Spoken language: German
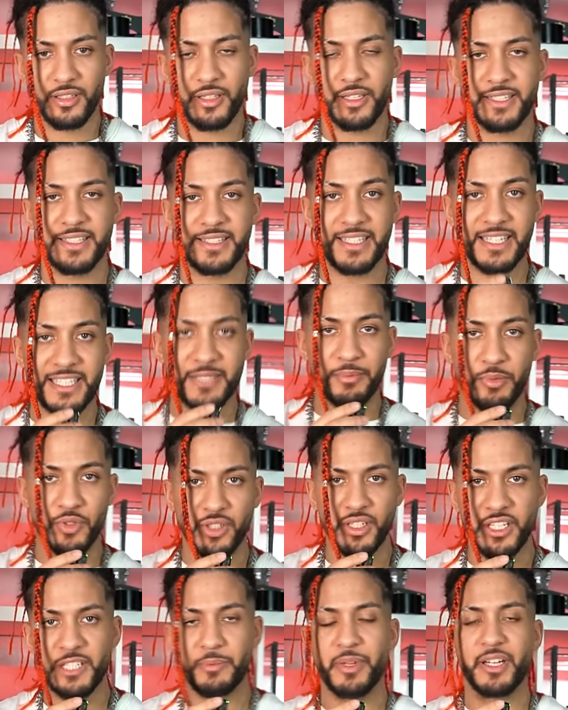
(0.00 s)
Es ist ganz
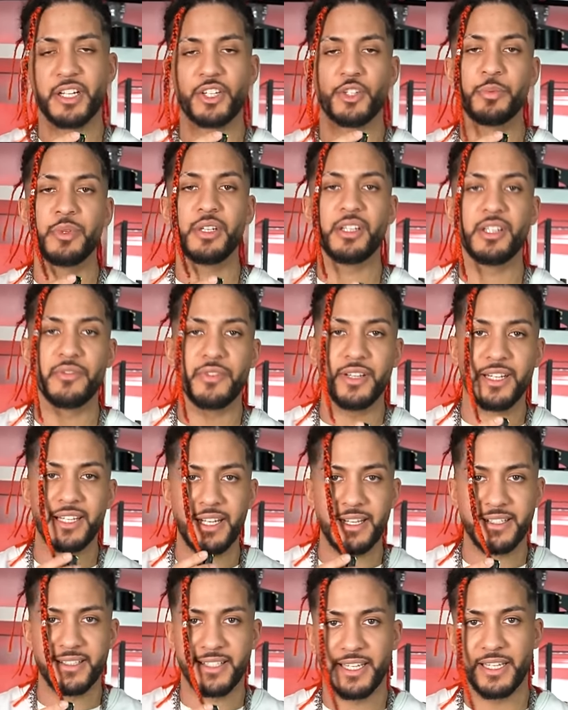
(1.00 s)
besonders bei der Spinne, die wir
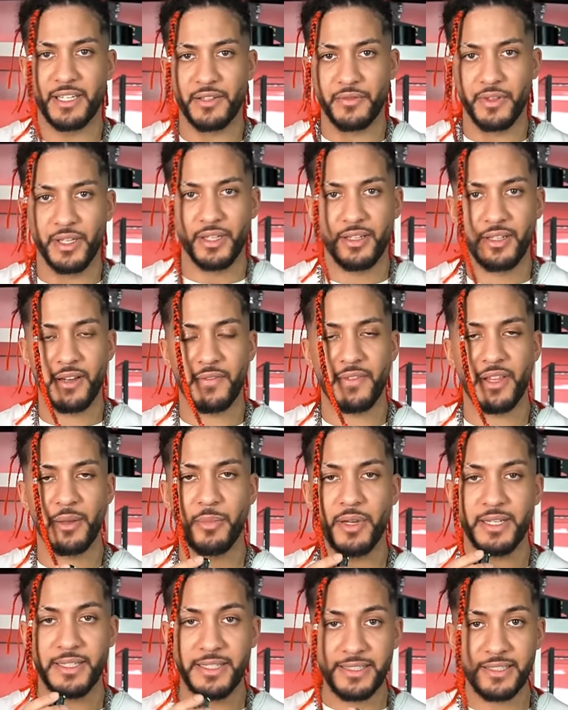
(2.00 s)
gleich zeigen werden, denn
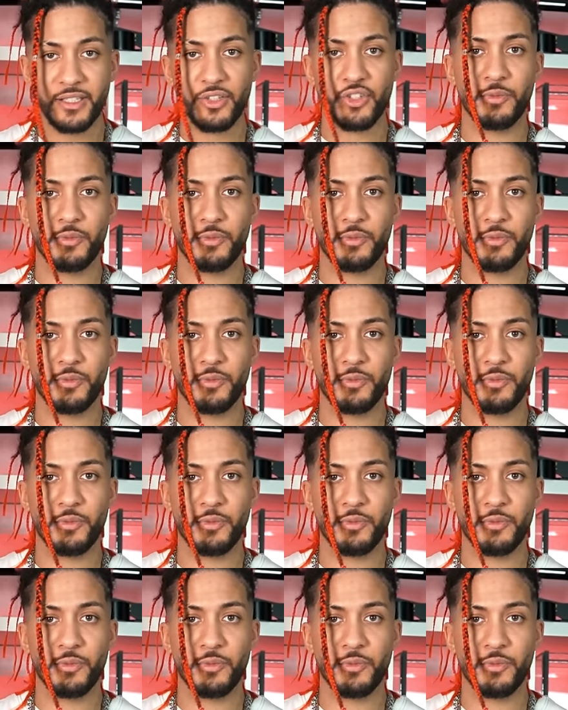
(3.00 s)
bei dieser